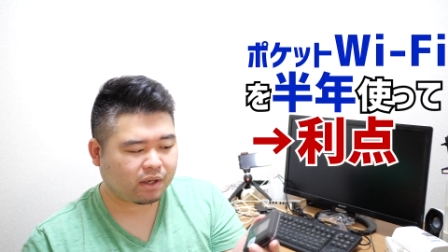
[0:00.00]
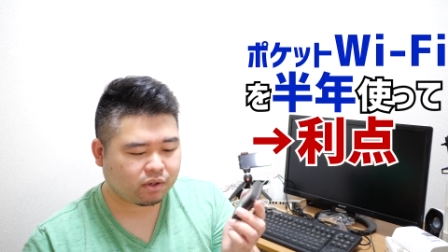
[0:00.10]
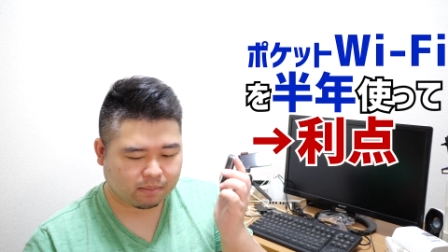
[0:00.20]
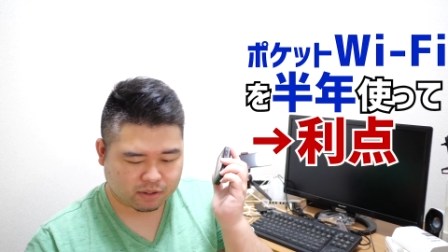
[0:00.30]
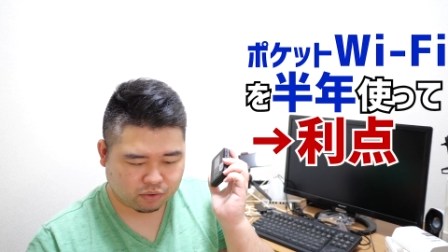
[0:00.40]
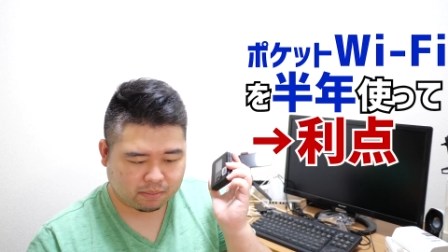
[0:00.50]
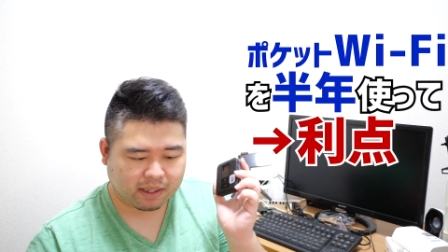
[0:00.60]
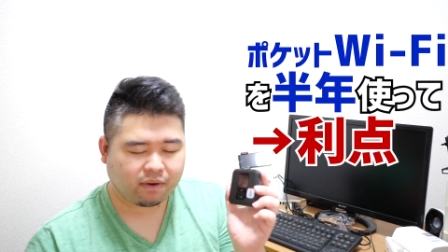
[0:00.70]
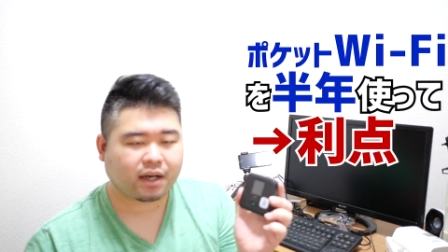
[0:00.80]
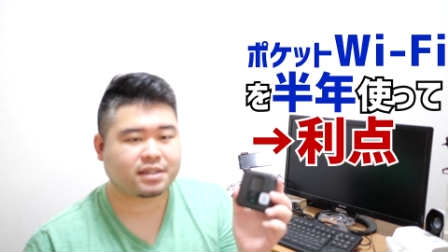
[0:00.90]
なので、まあ、そういう意
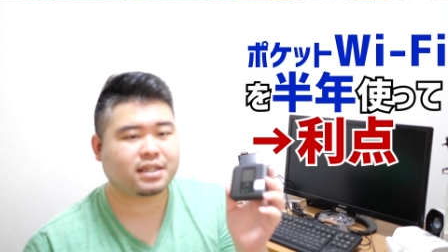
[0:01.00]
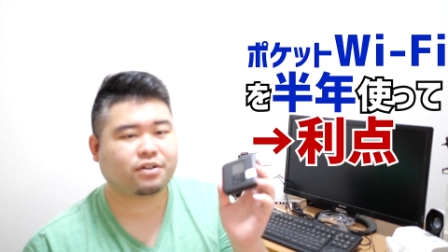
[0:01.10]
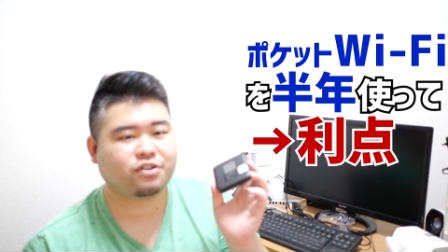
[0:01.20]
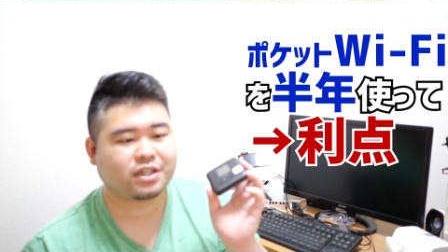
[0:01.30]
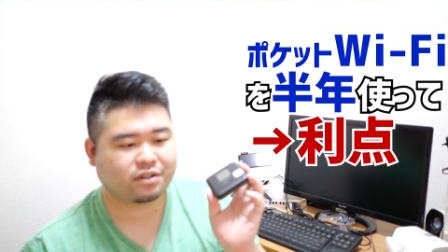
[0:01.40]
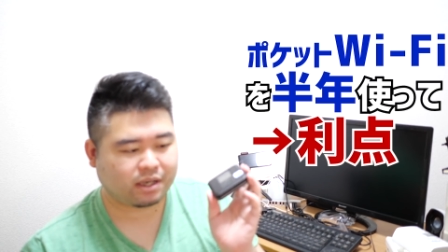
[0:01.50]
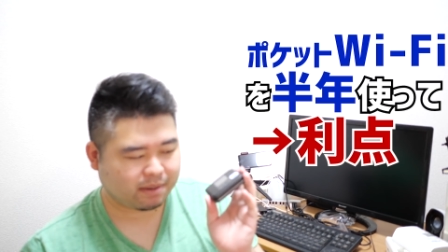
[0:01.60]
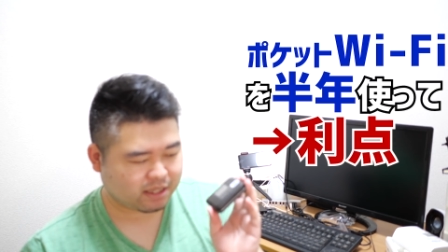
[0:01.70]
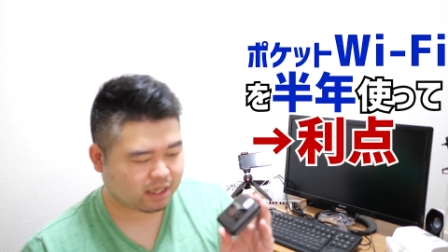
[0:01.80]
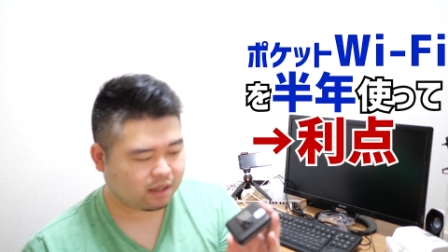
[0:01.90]
味では活躍してくれ
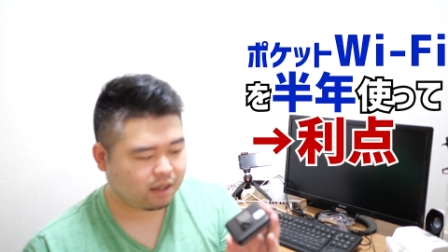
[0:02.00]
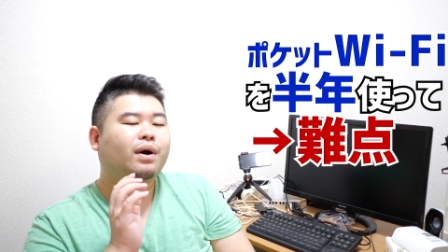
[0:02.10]
ました。